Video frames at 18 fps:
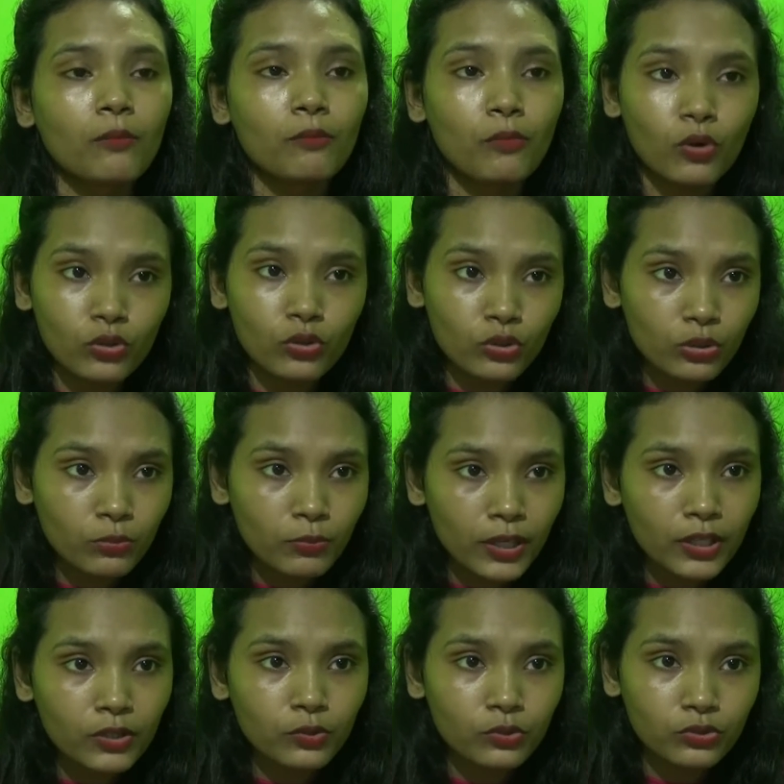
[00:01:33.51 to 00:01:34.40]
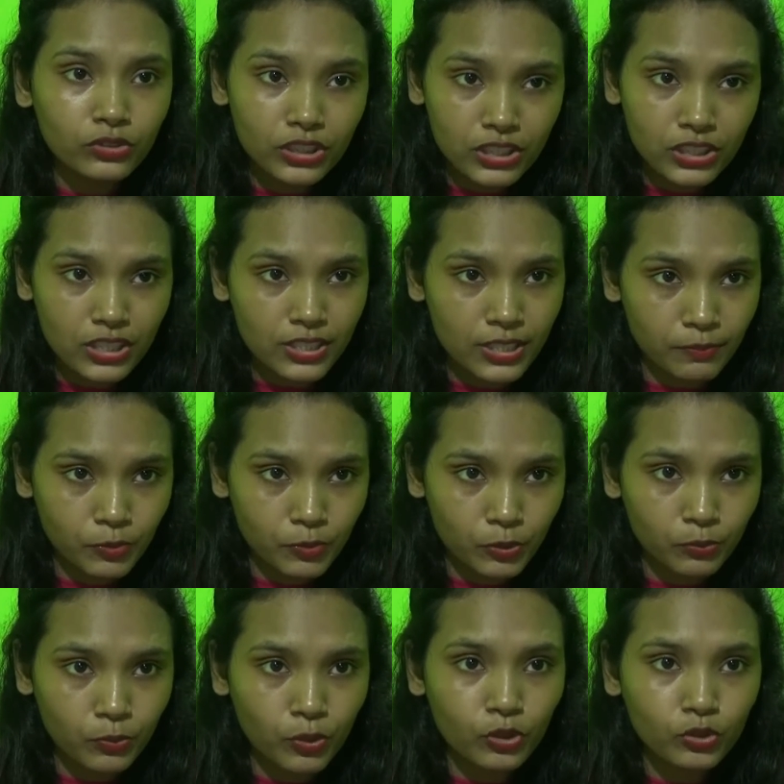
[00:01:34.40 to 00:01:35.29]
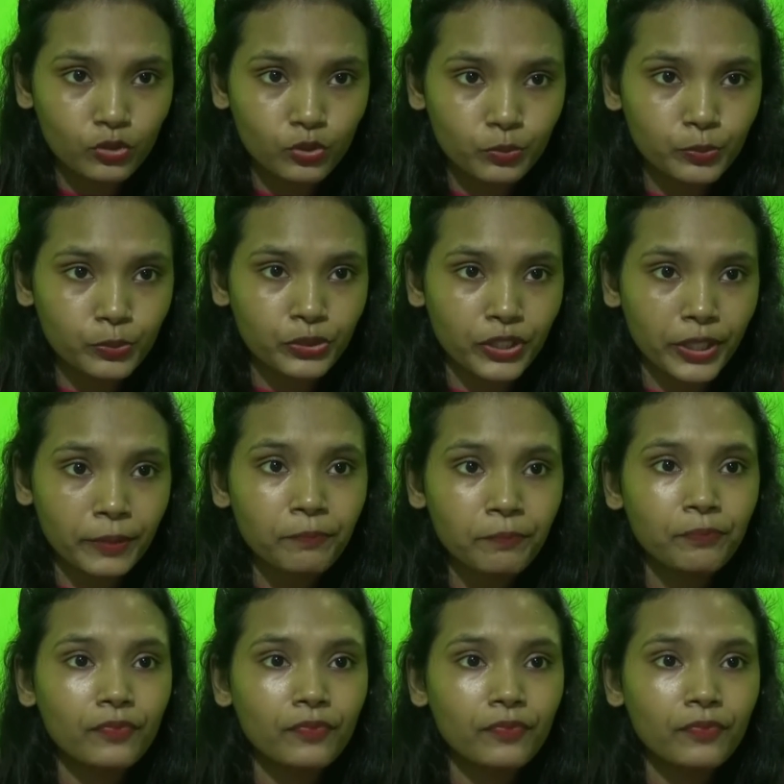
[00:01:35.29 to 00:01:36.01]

মঙ্গলবার উনত্রিশে সেপ্টেম্বর দুপুরে